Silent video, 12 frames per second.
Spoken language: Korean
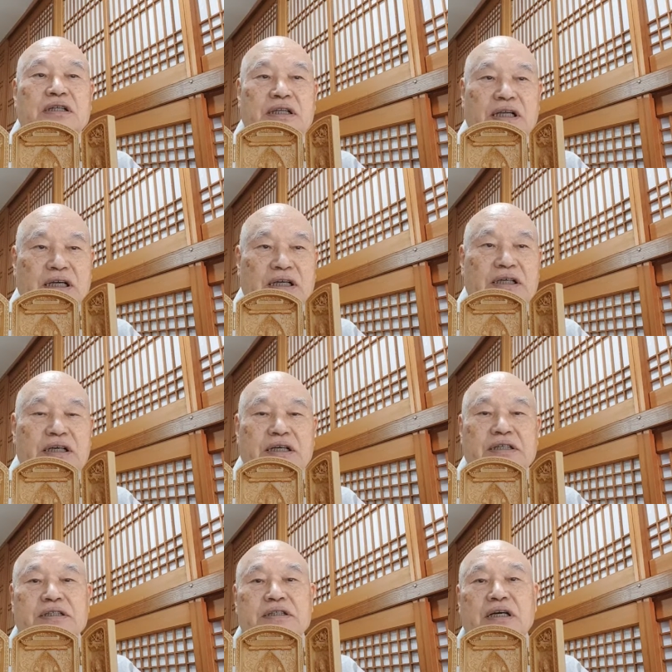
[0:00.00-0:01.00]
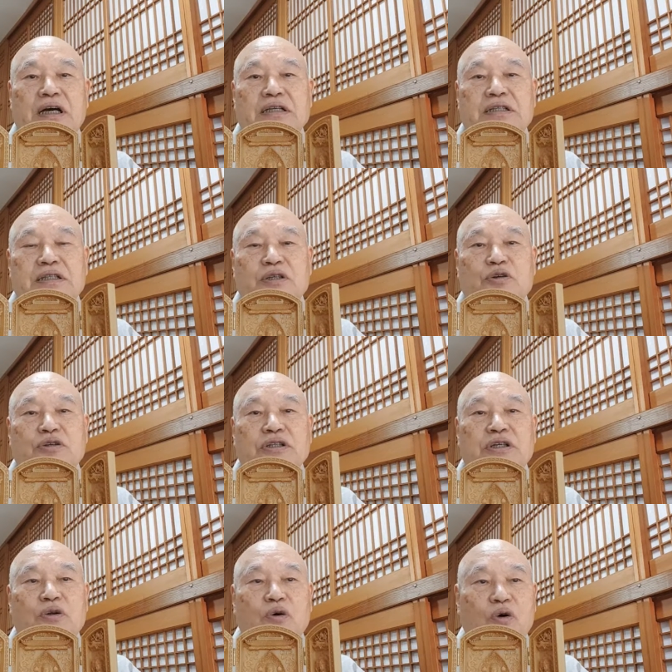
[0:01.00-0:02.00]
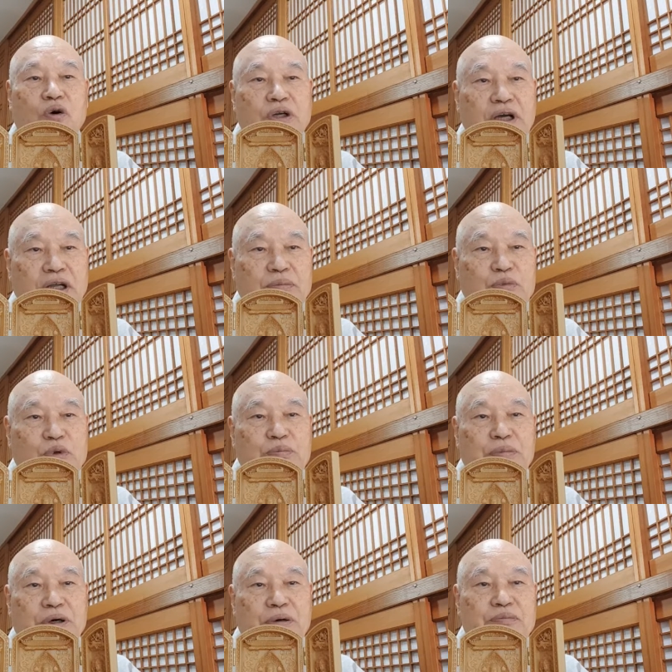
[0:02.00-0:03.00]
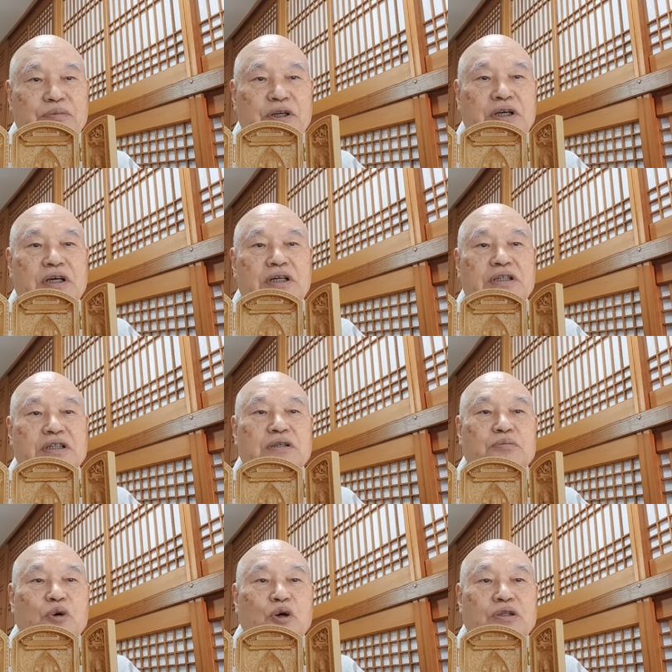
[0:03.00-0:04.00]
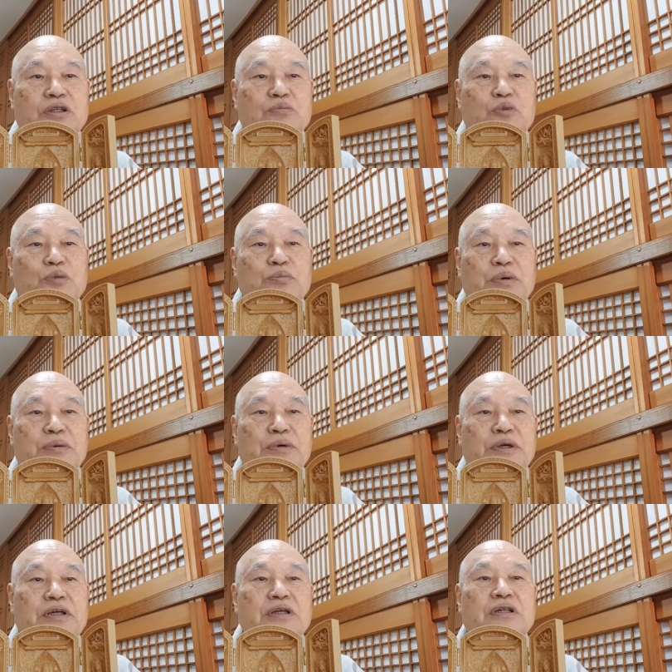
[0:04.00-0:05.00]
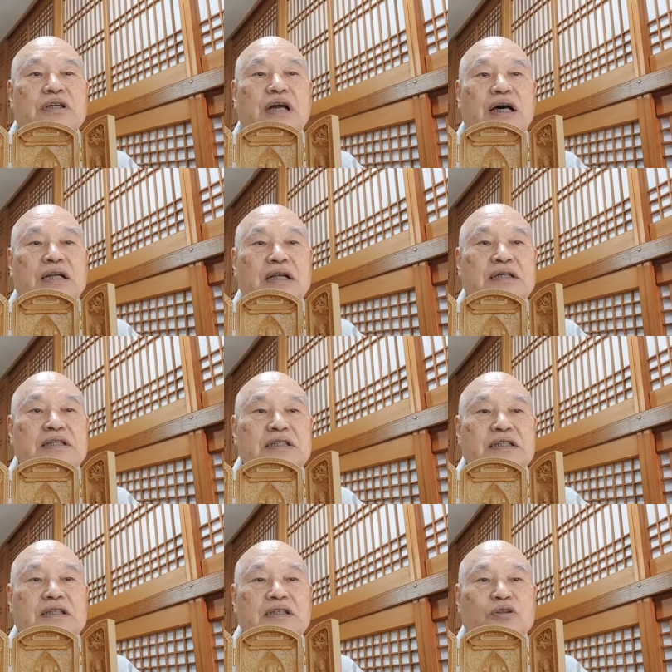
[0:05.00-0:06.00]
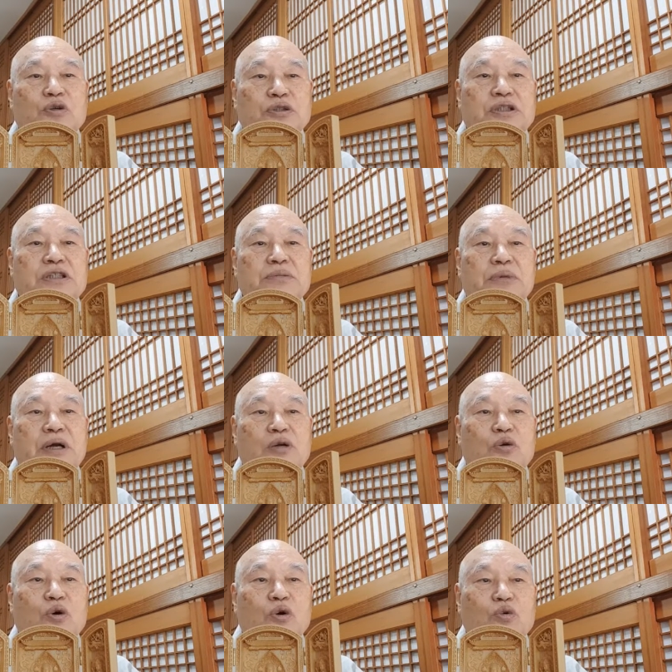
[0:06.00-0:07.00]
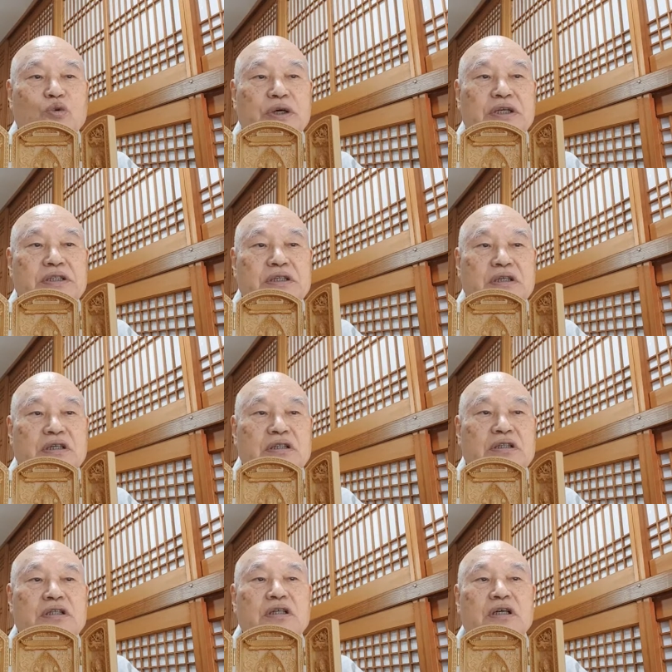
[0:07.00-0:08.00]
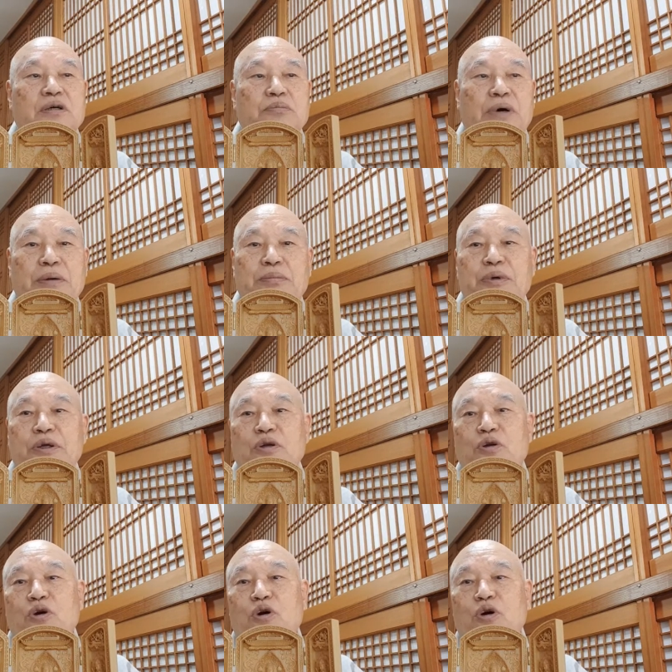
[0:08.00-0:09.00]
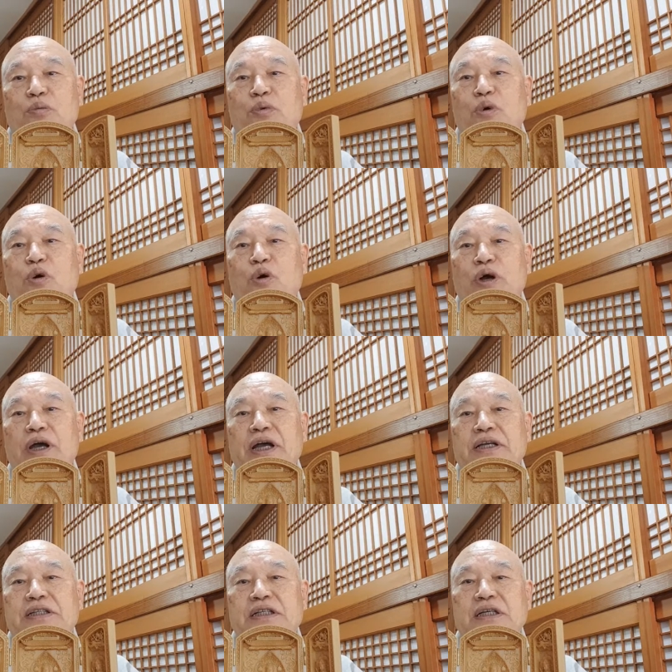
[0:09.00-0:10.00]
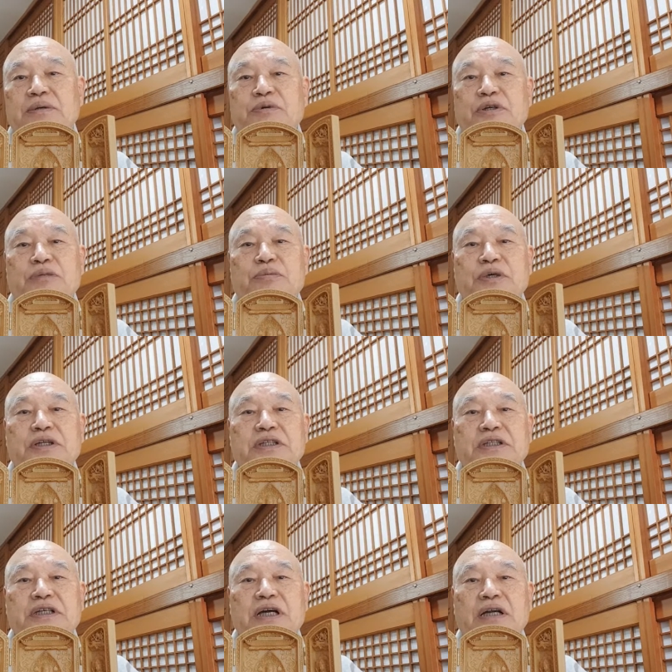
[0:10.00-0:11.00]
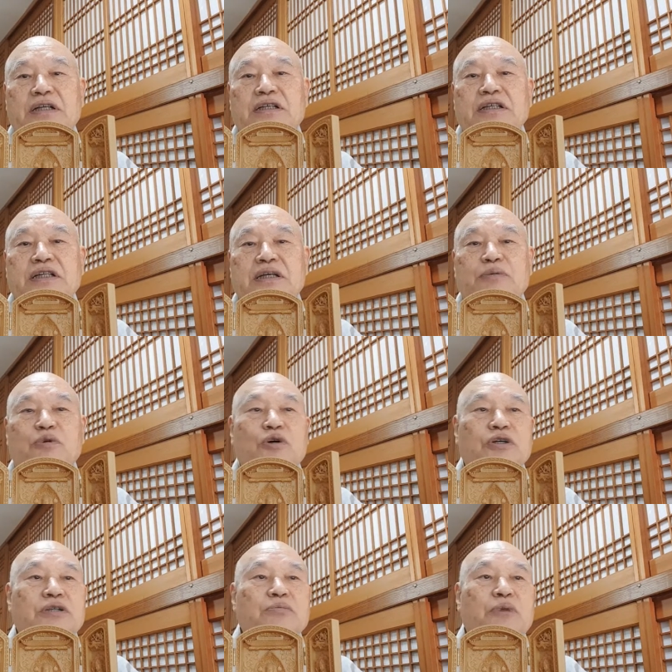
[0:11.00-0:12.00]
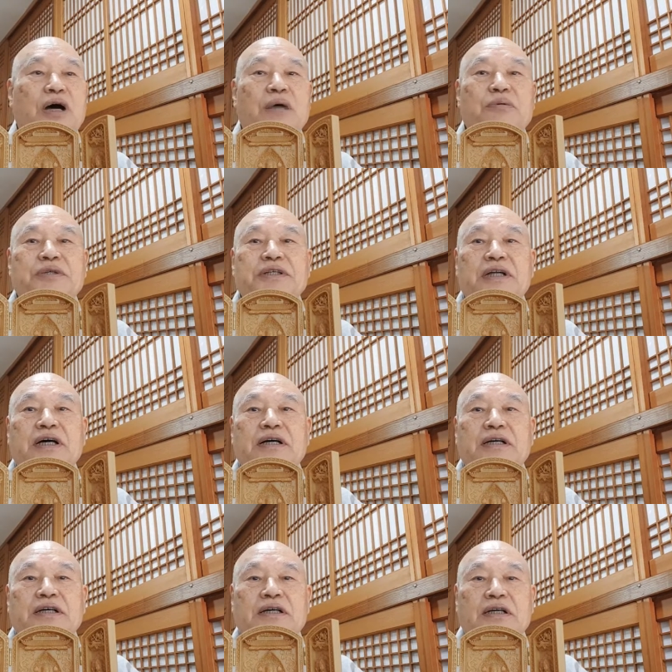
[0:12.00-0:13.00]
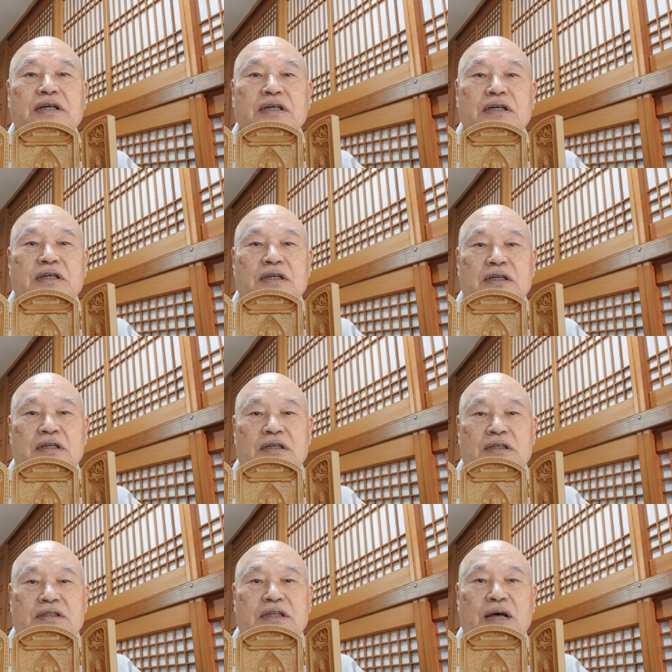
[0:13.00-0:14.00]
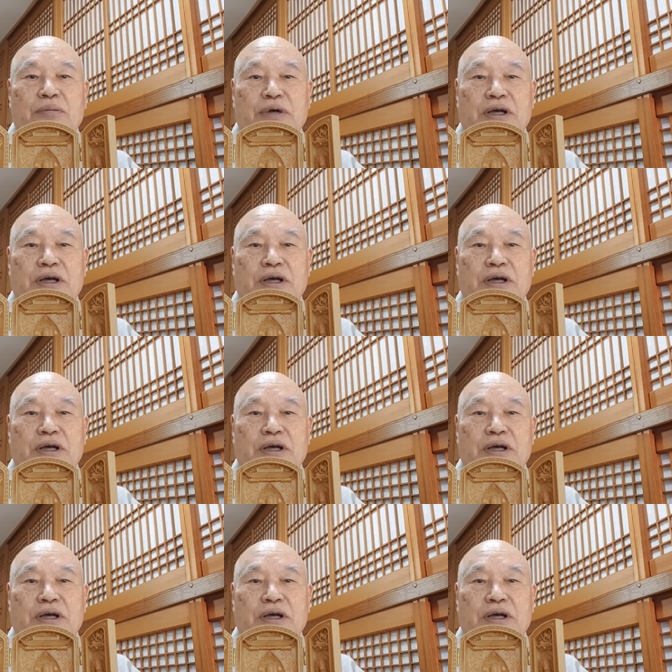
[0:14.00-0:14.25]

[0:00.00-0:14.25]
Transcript: 대장경에서 가르치고 있는 온갖 불법 그런 모든 불법을 낱낱이 놓치지 말고 구해서 방편으로 보호해 지님을 버리지 않는 깊고 큰 마음입니다. 그 다음에